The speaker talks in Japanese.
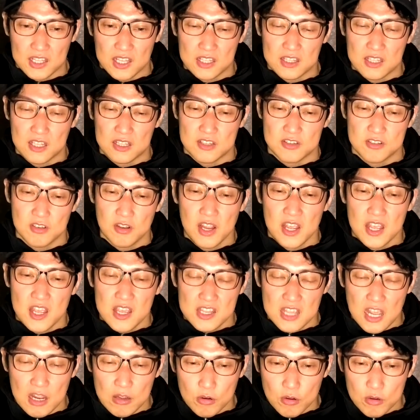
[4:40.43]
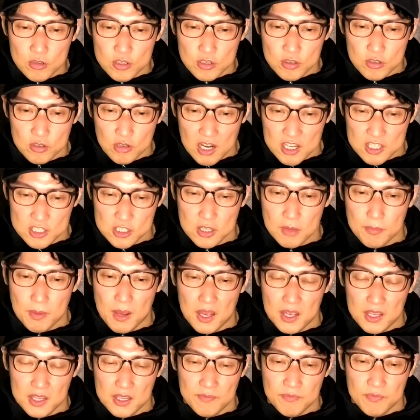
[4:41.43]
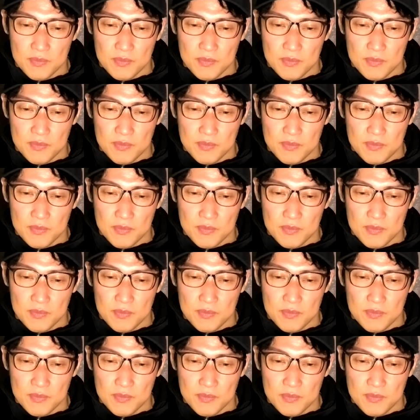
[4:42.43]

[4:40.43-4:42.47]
になったんですよね。160キロ走った場合。